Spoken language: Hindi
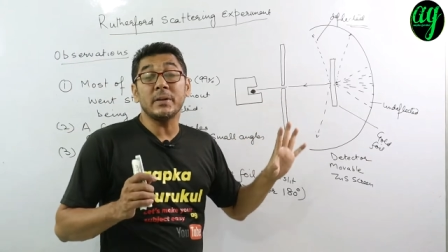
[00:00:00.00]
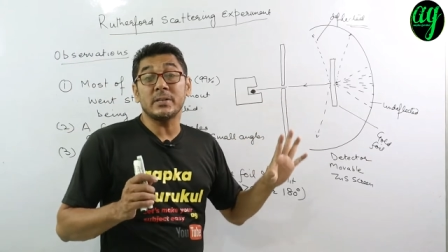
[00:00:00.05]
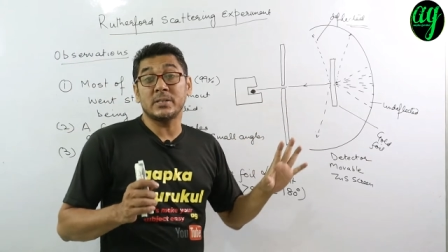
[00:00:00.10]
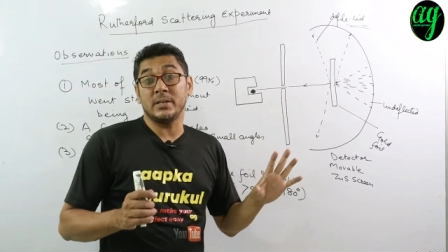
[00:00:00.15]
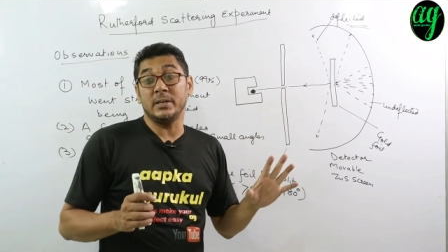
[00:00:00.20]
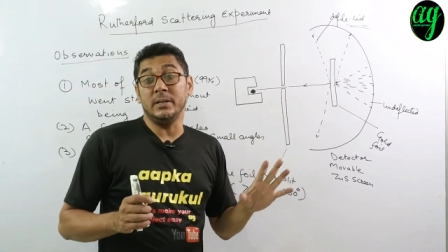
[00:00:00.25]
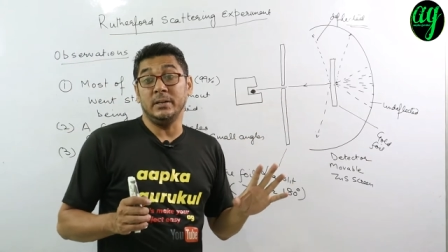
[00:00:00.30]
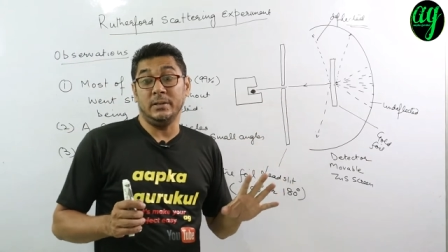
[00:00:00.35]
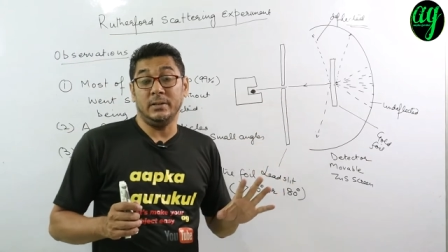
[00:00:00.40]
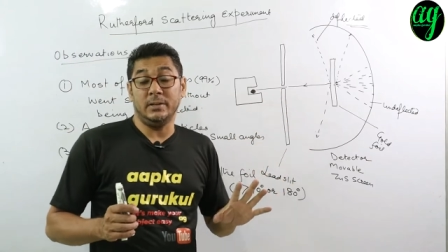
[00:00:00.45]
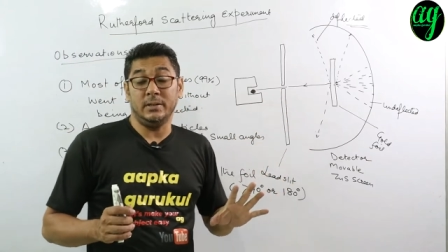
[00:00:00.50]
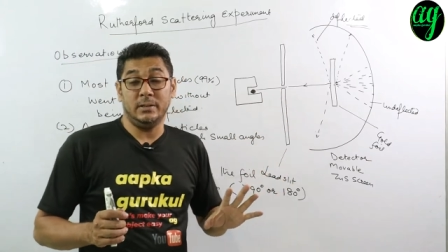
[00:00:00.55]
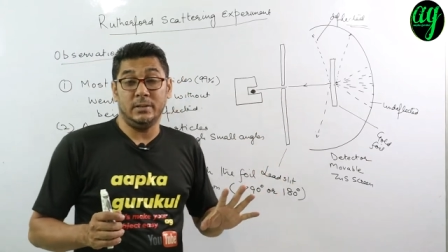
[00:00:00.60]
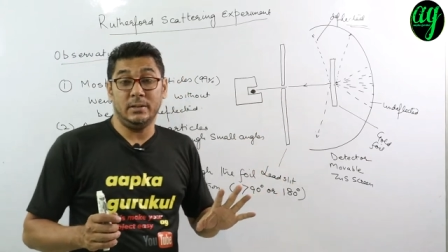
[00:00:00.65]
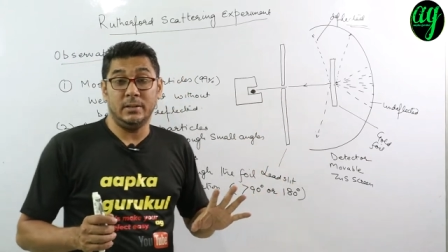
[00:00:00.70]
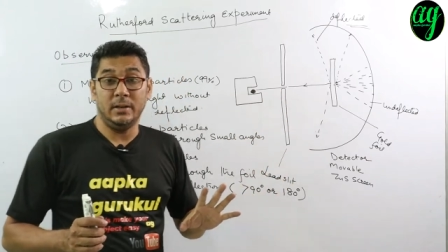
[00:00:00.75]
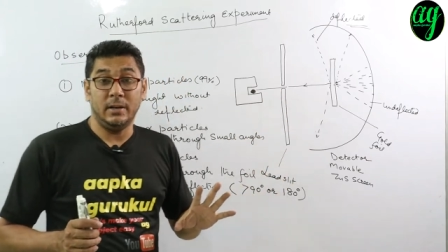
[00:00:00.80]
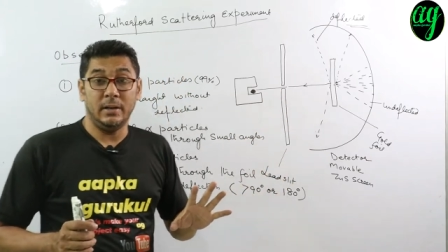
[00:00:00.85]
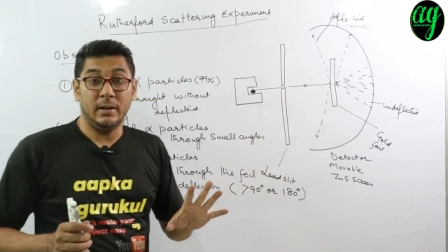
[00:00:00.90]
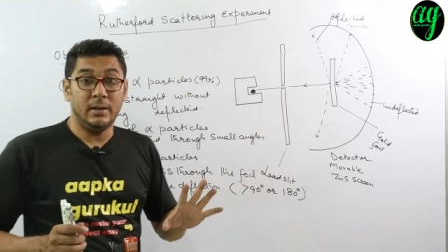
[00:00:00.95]
परसेंट
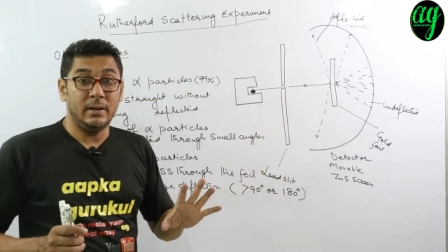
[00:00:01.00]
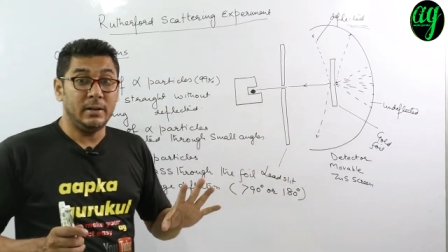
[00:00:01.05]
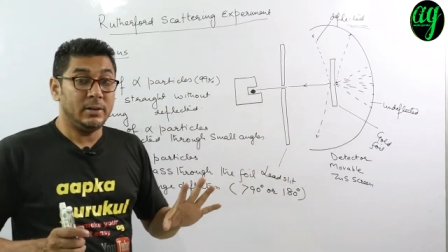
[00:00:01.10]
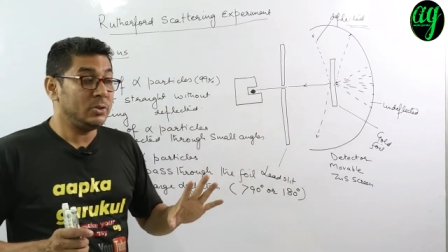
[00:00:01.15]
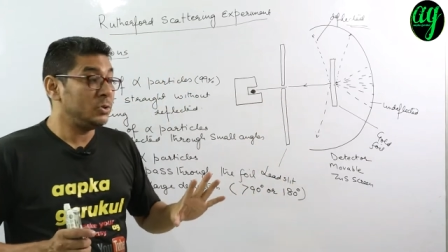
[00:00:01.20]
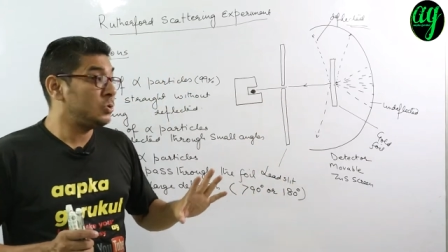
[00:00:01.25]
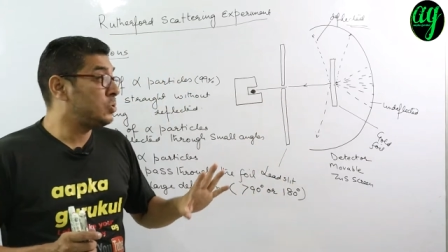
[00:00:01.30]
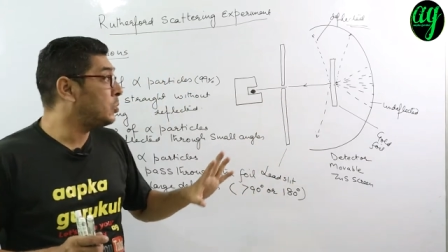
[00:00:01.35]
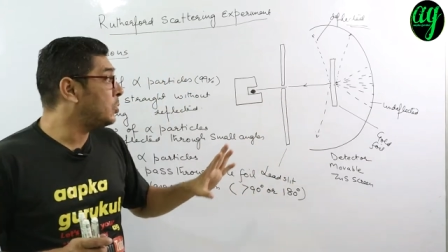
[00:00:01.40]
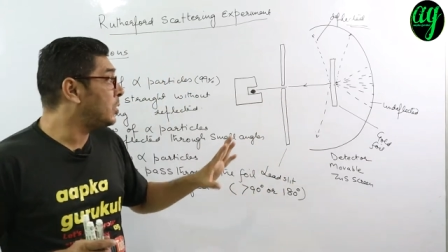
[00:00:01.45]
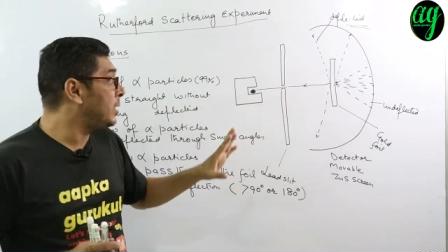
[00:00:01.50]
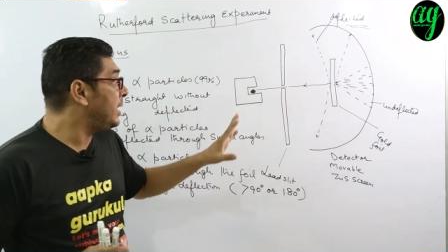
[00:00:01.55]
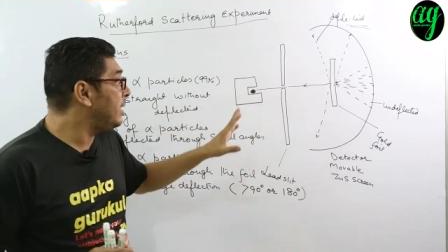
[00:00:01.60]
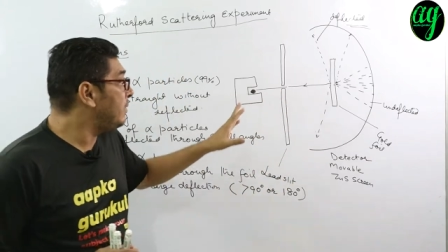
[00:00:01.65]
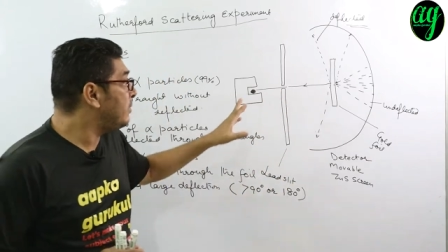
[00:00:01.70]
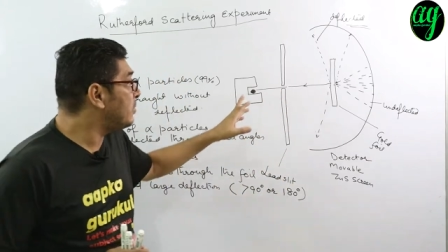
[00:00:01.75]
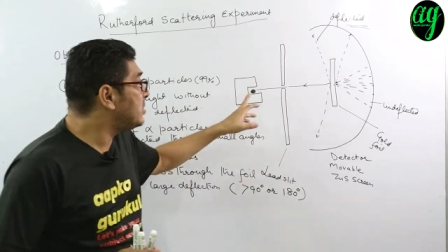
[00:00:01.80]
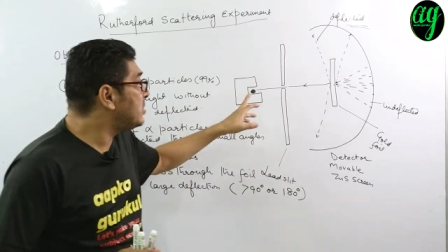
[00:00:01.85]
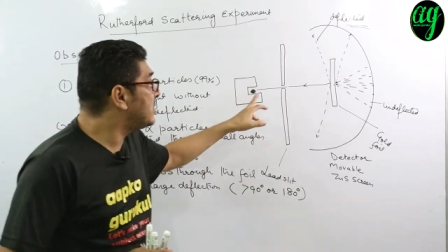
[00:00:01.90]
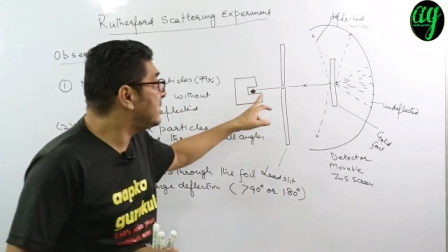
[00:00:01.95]
जो
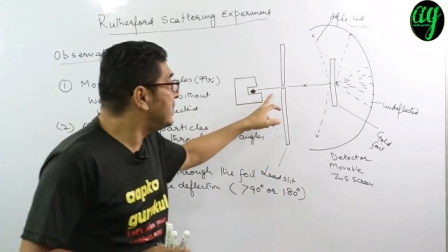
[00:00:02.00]
थी वो